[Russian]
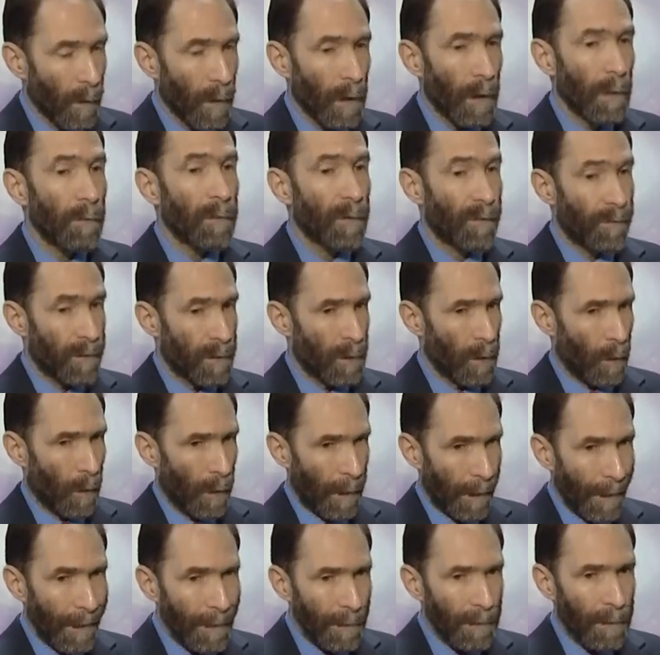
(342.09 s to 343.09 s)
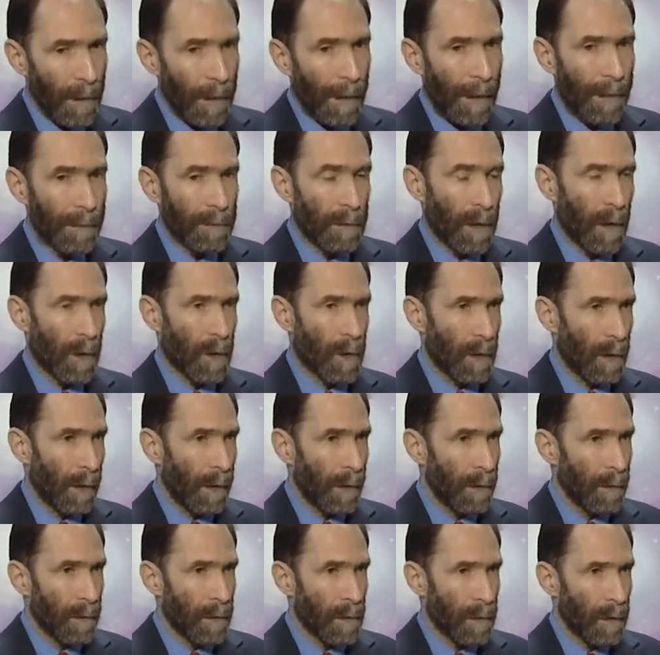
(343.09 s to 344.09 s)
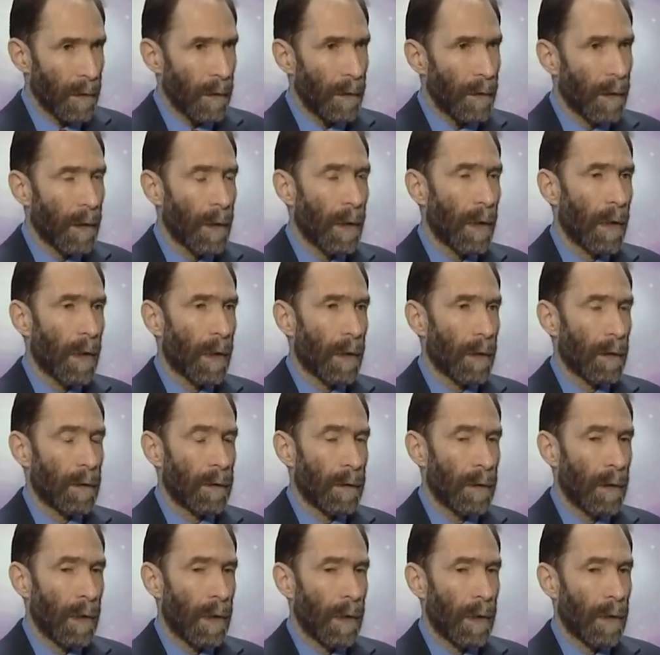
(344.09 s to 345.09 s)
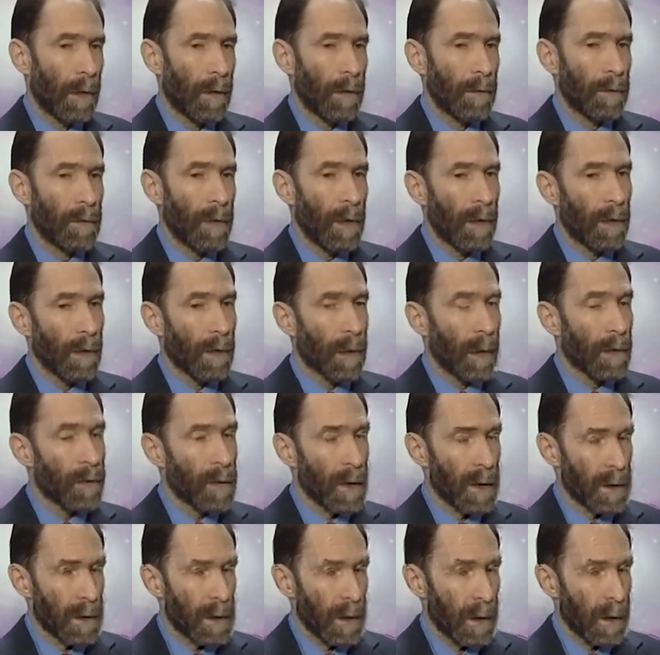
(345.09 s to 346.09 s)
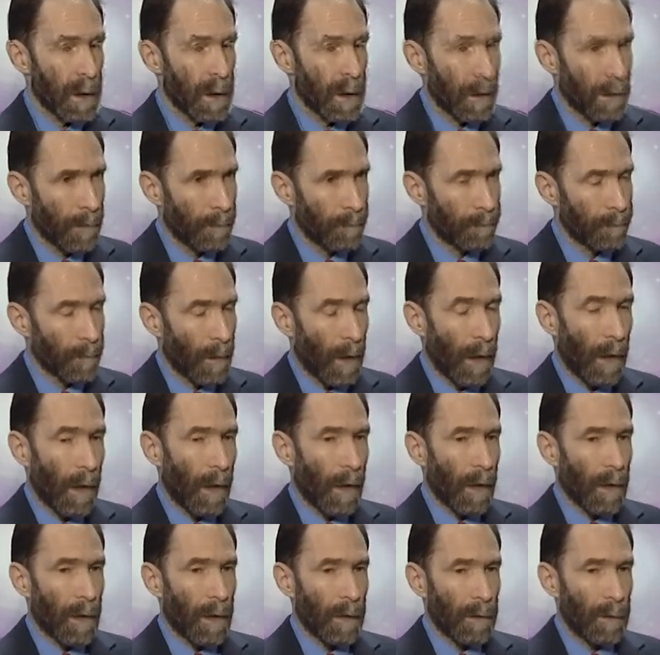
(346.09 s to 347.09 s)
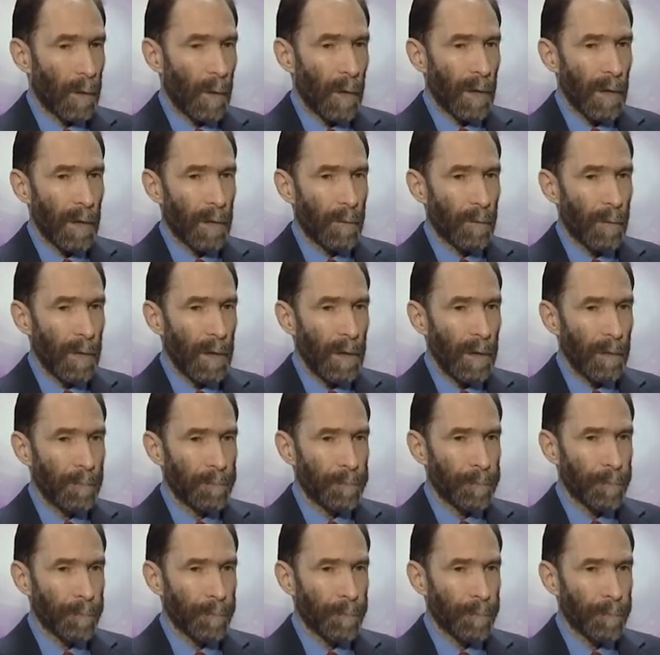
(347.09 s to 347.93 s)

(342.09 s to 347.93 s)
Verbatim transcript: И вот все это отражается на неких событиях, которые мы